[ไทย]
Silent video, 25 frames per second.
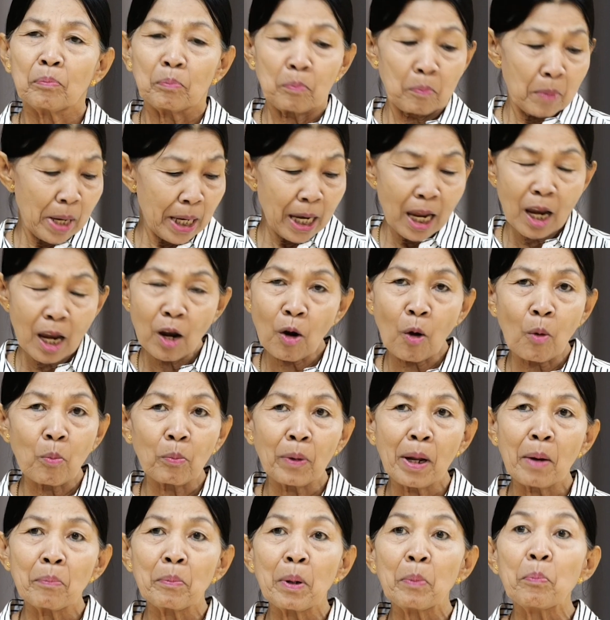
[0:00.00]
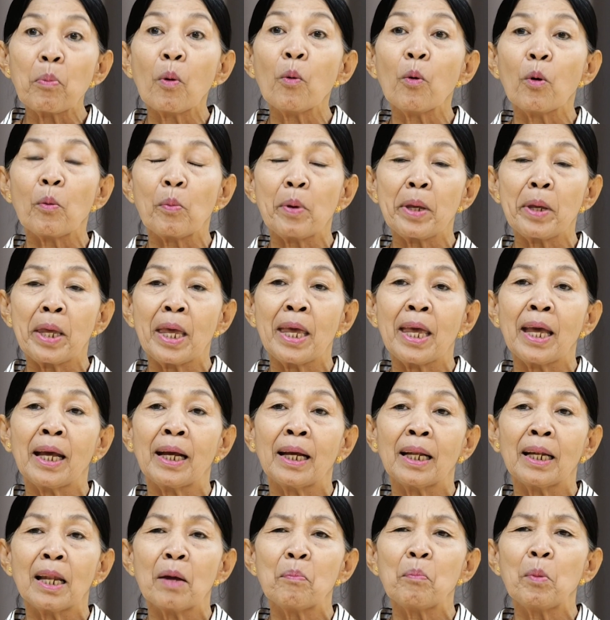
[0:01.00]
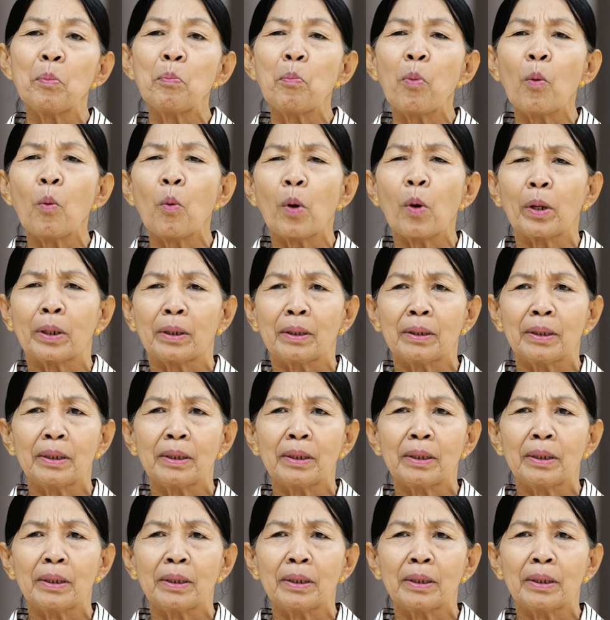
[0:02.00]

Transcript: ไม่ได้ล้มนะมันผุไปเองแล้วมันปวด